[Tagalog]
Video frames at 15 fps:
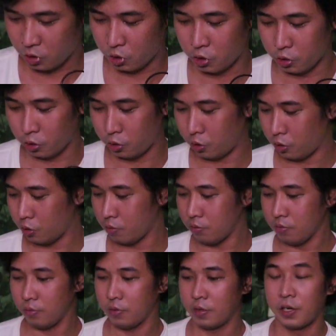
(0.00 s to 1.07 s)
So,
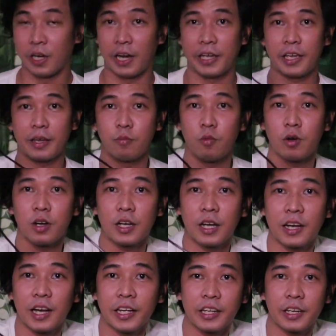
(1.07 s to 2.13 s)
ayan, mukhang
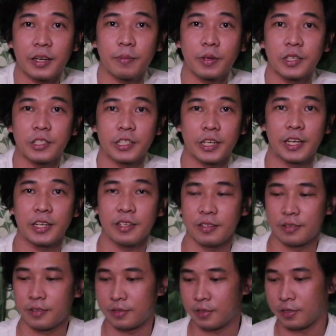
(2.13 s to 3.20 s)
gagana naman siya.
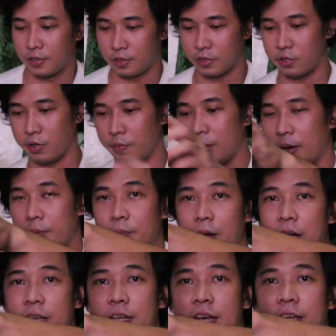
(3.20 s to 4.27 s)
So,
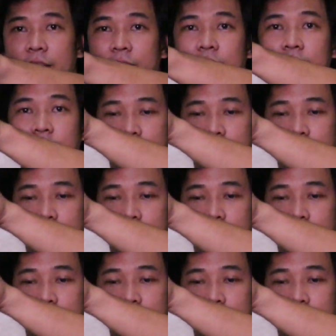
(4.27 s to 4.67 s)
ibaba natin